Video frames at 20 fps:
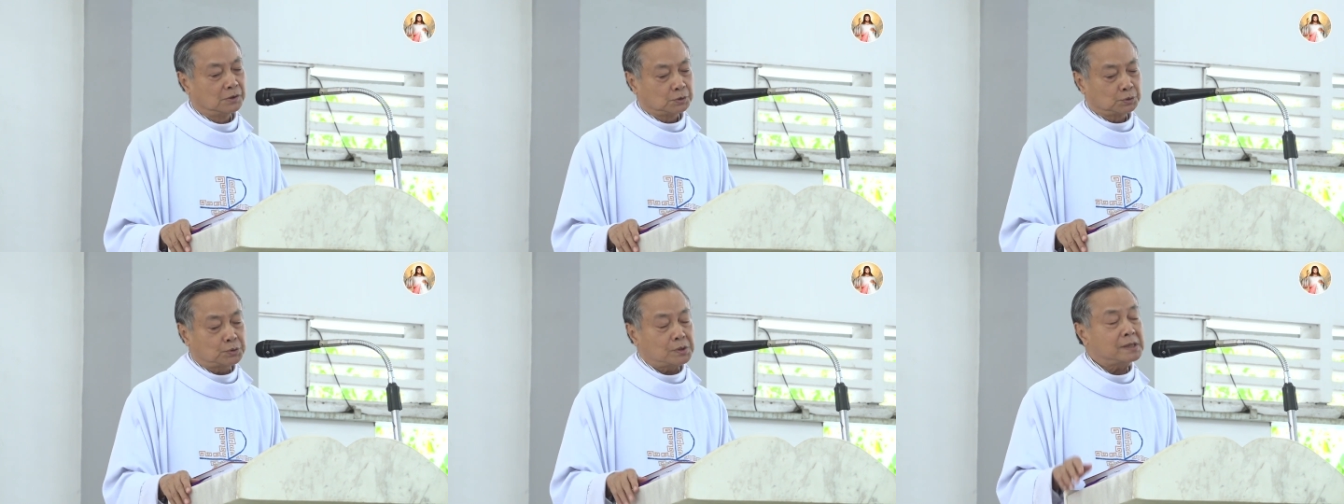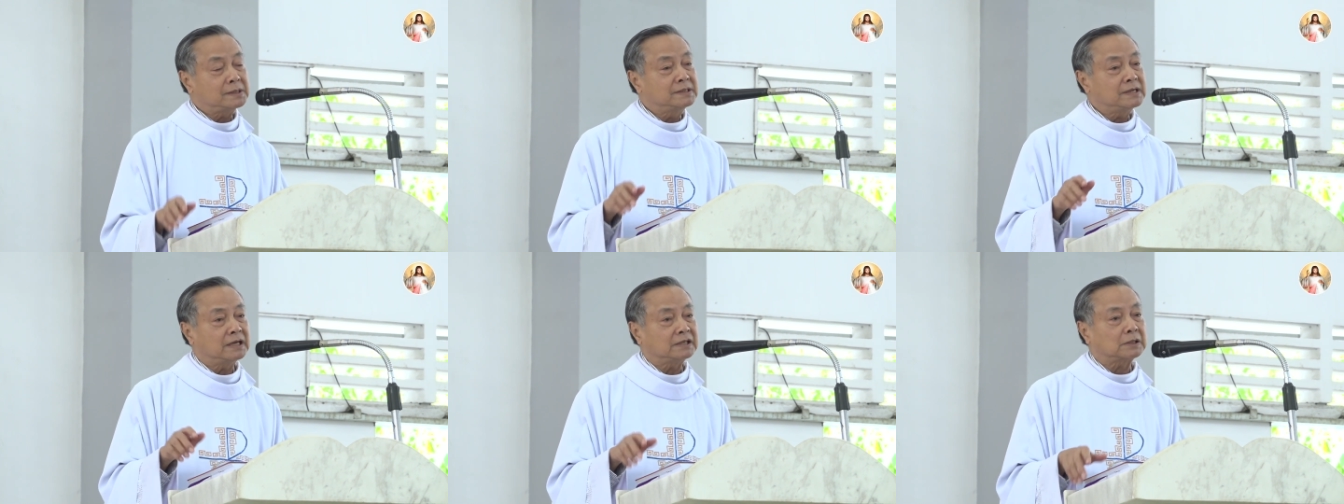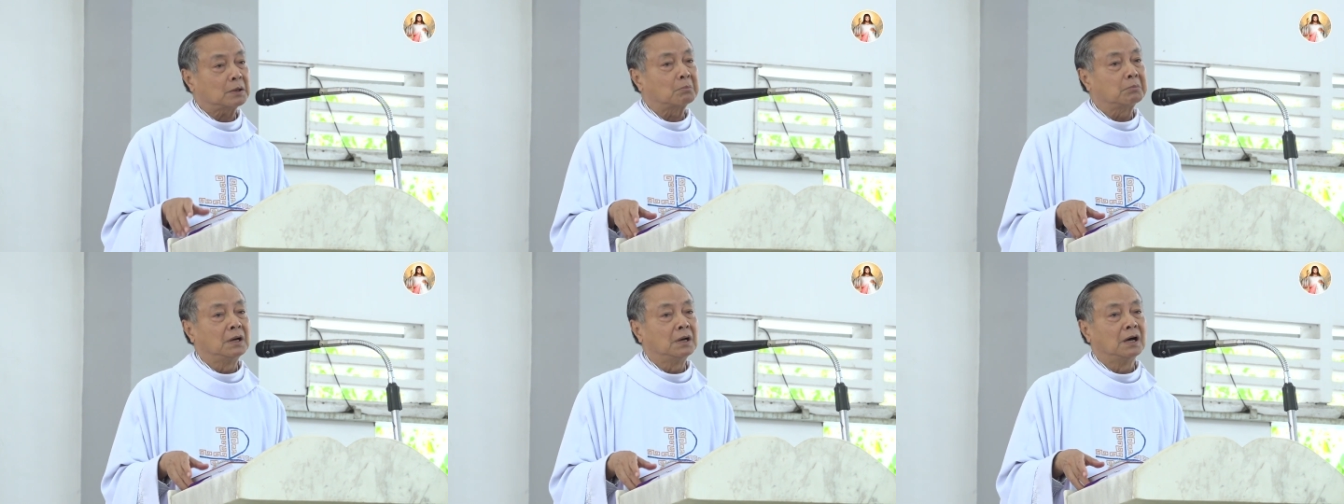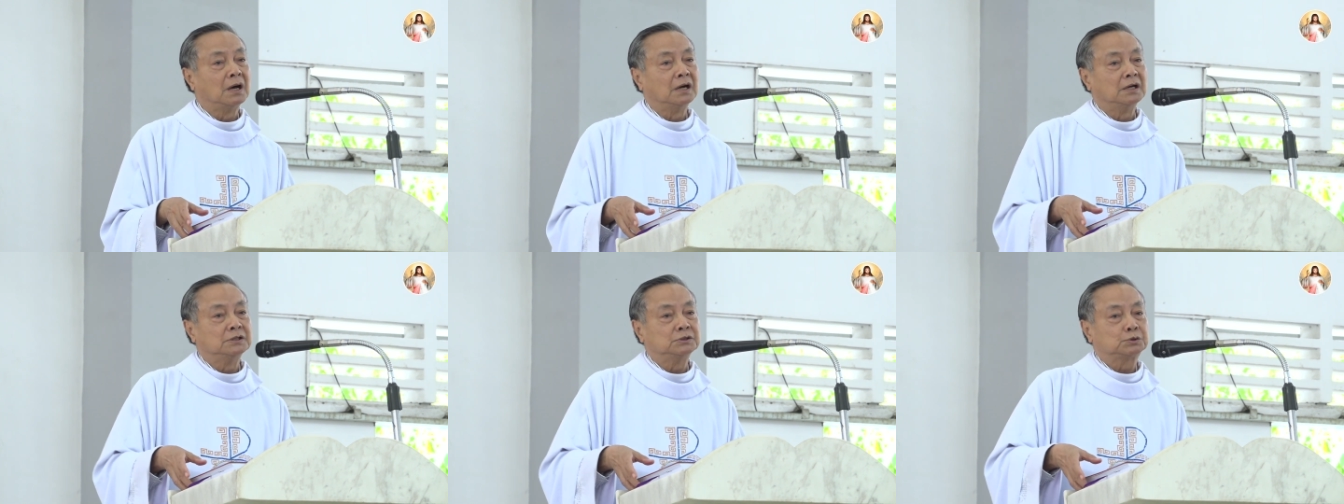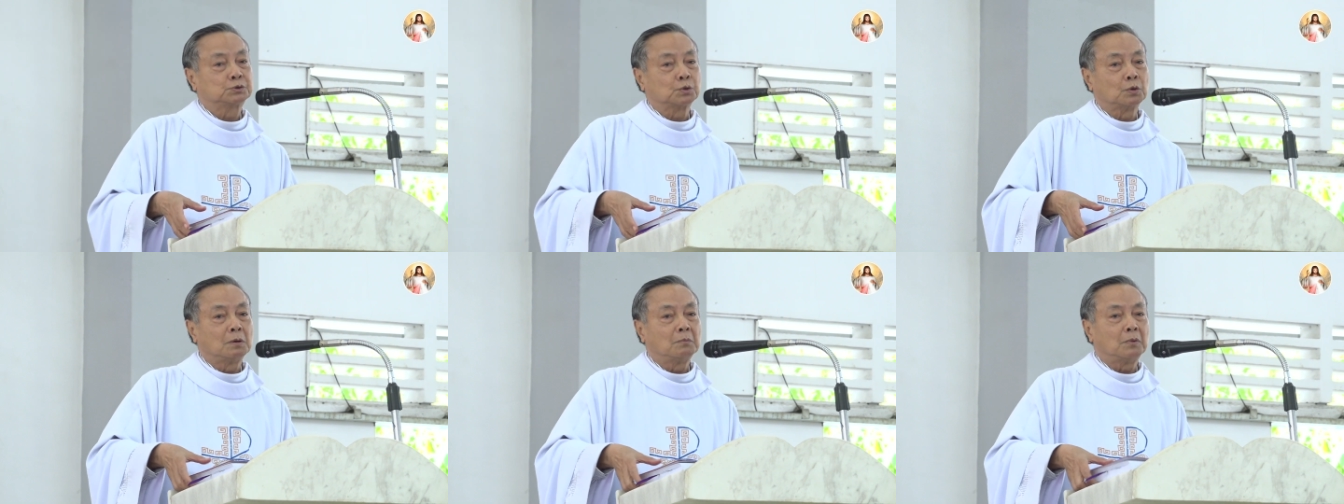Chúa hiện diện trong lời
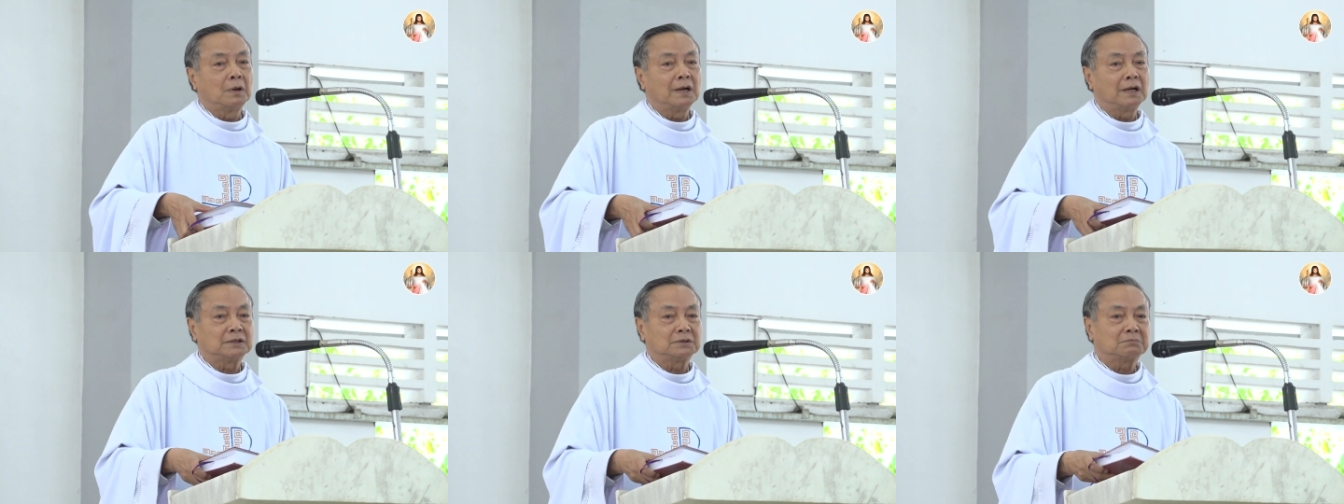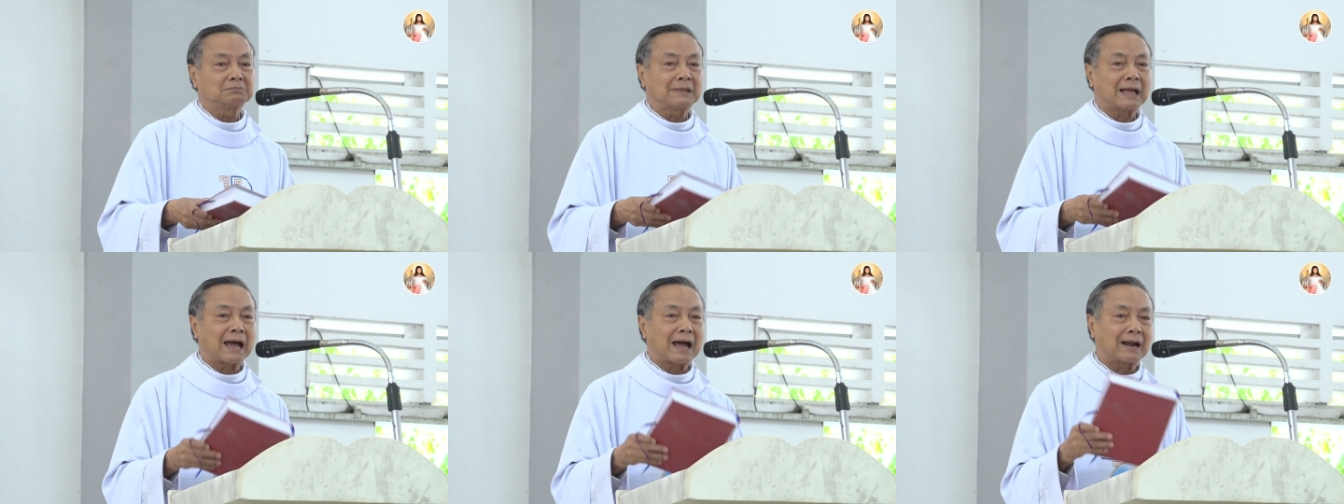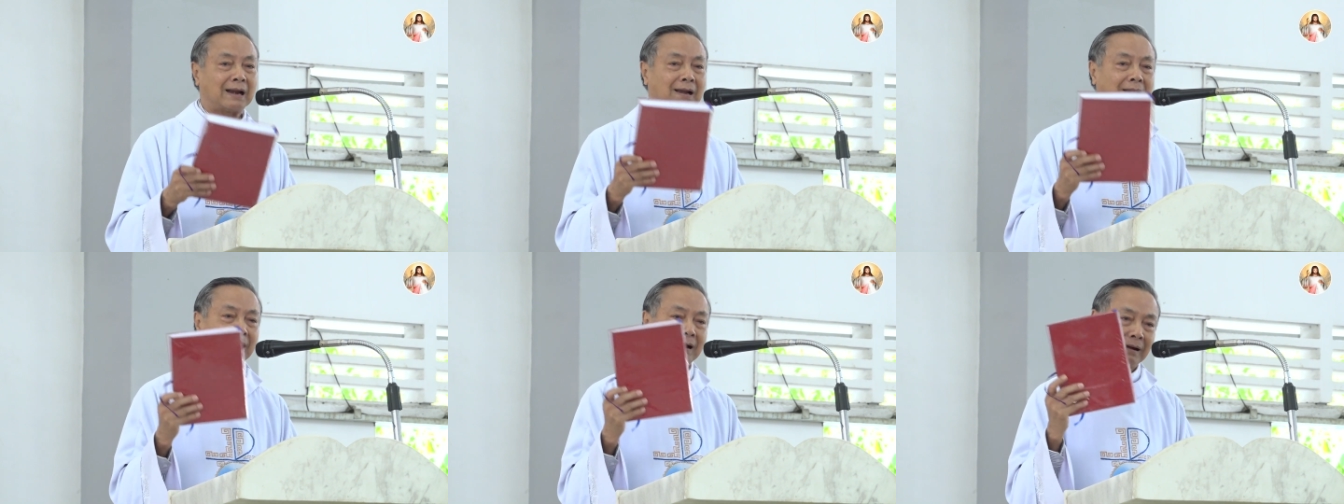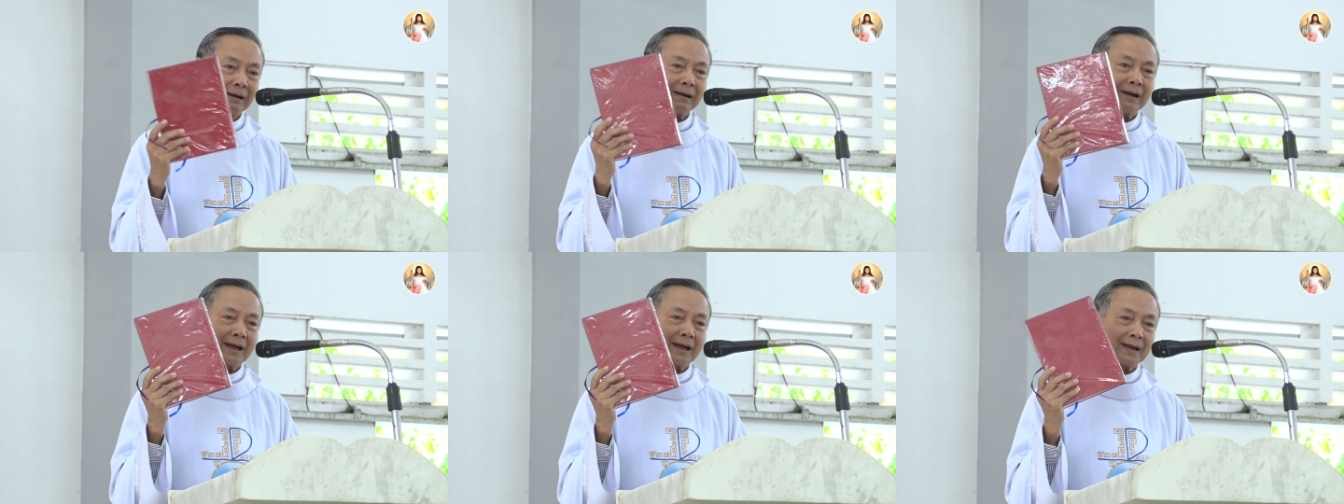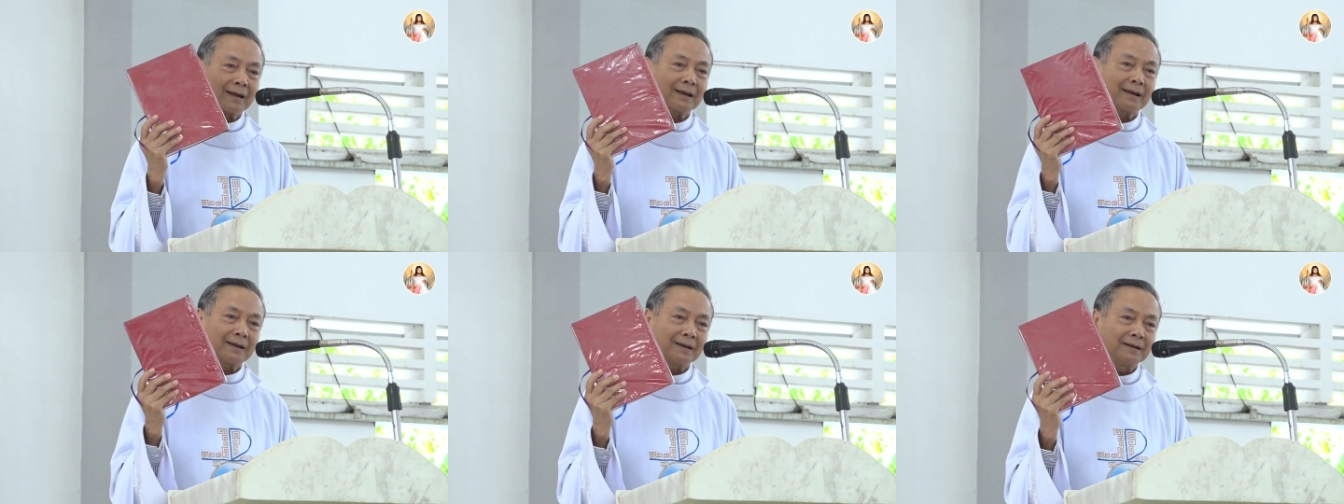Chúa mỗi lần chúng ta lắng
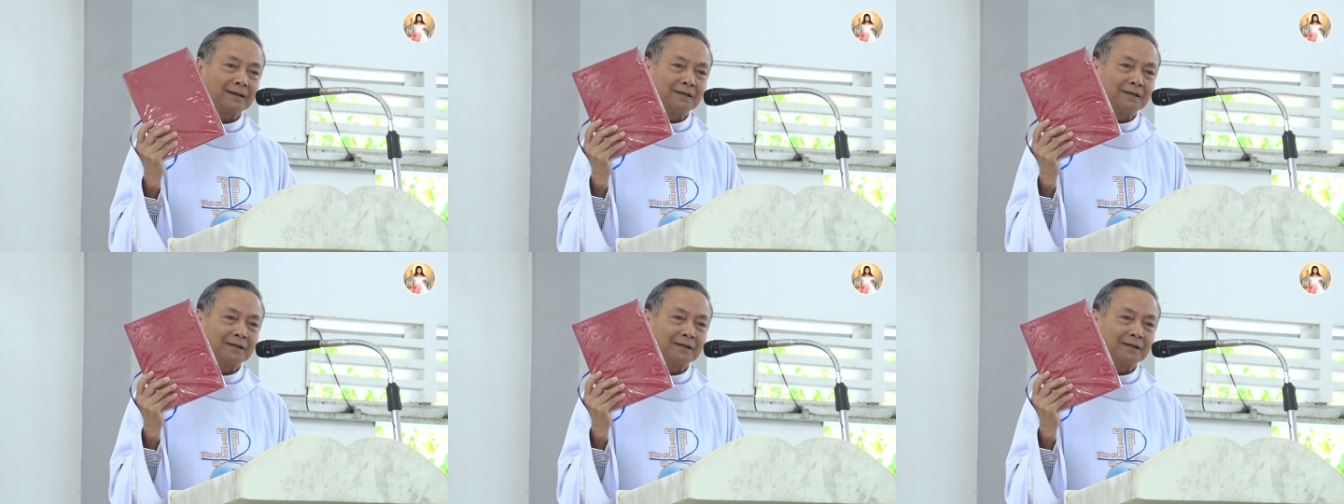nghe.